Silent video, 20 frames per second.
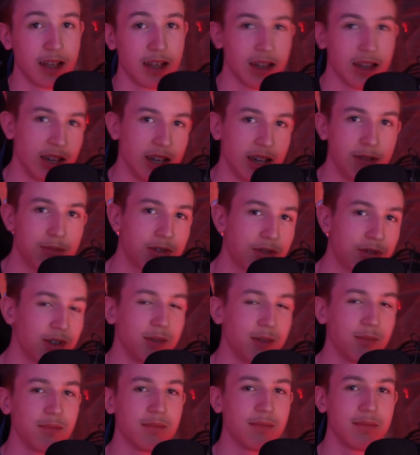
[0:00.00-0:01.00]
Im
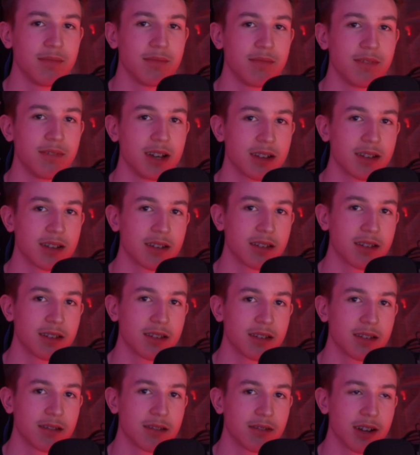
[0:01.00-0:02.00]
Stream werde
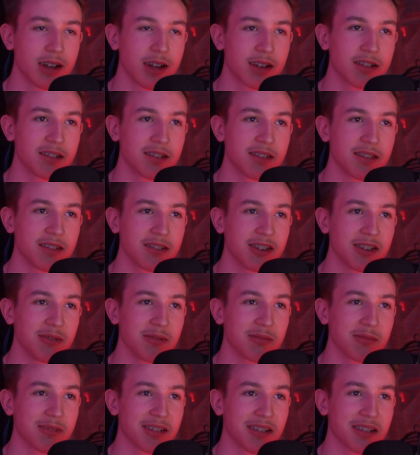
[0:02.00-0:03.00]
ich Reaction-Streams machen.